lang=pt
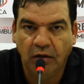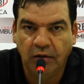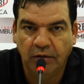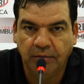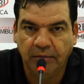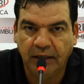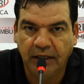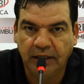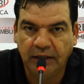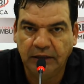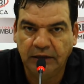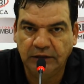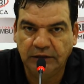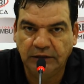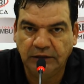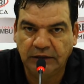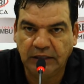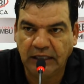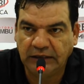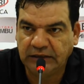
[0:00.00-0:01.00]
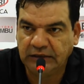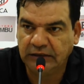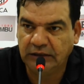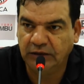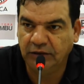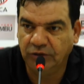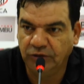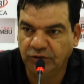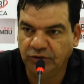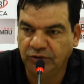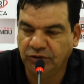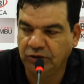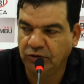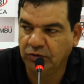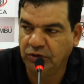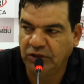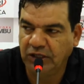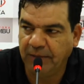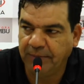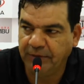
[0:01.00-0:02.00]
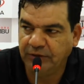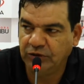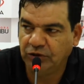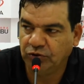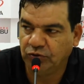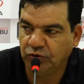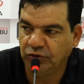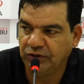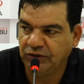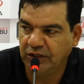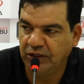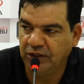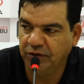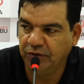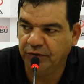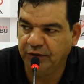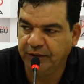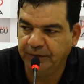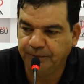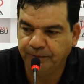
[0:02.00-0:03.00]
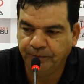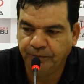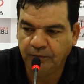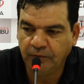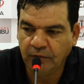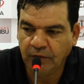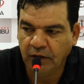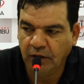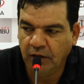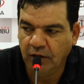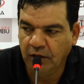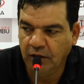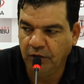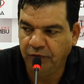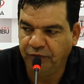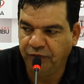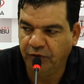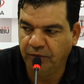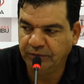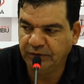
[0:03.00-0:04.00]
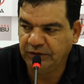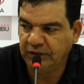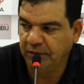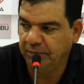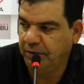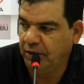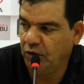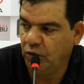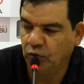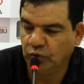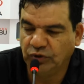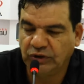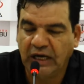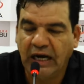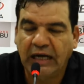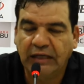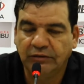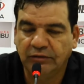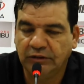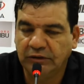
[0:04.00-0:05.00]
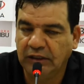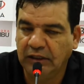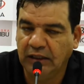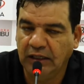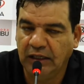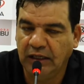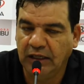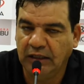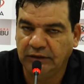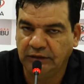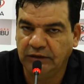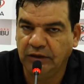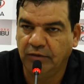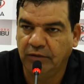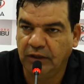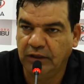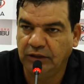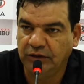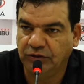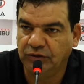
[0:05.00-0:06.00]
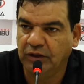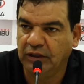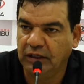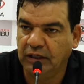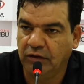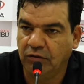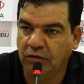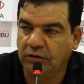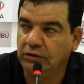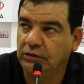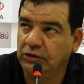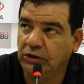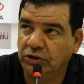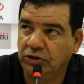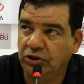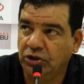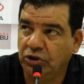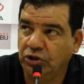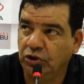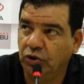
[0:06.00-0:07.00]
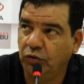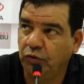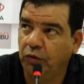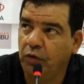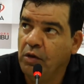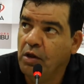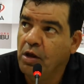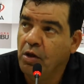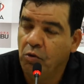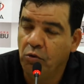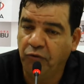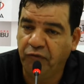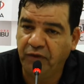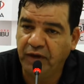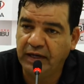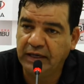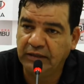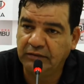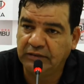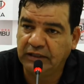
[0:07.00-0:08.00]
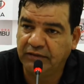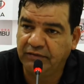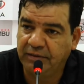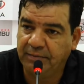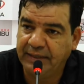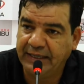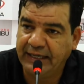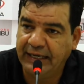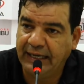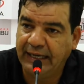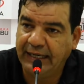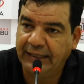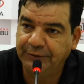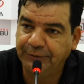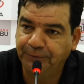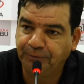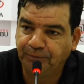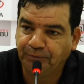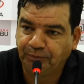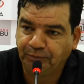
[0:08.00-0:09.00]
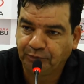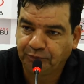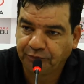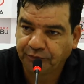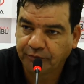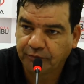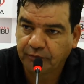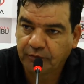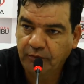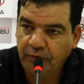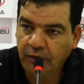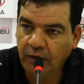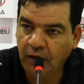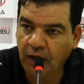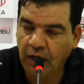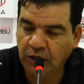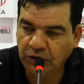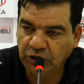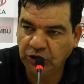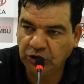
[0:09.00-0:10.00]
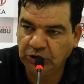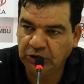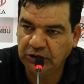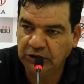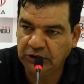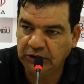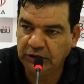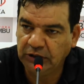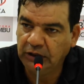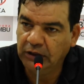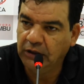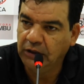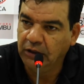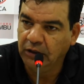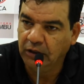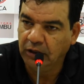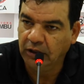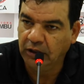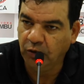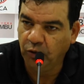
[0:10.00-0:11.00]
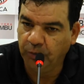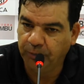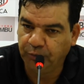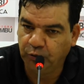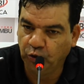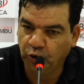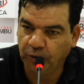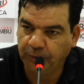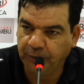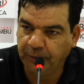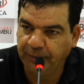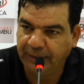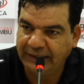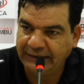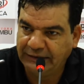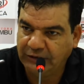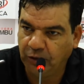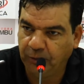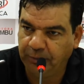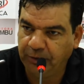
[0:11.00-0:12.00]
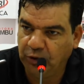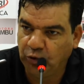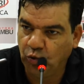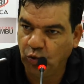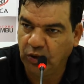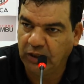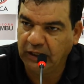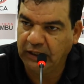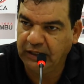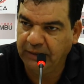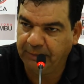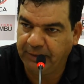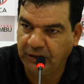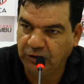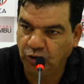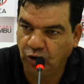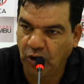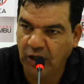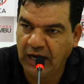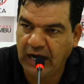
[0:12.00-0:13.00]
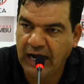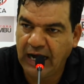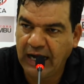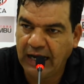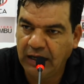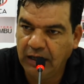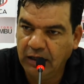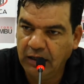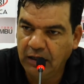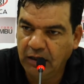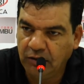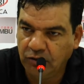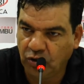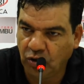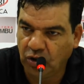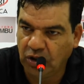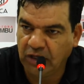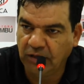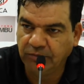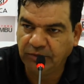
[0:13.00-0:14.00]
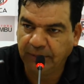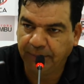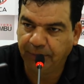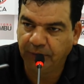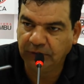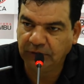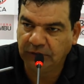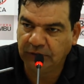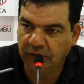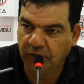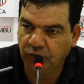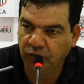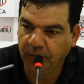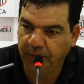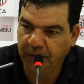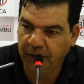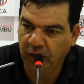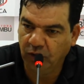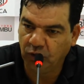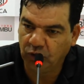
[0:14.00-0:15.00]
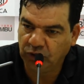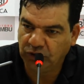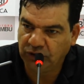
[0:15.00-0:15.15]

Mas graças a Deus, no segundo tempo a gente conseguiu, né? E fomos também ousados né, em relação a isso, né? Quando a gente sentiu o Fernando estava amarelado, a gente é, optou por passar o Pituca ali para jogar, trocamos a posição do Bilhão com o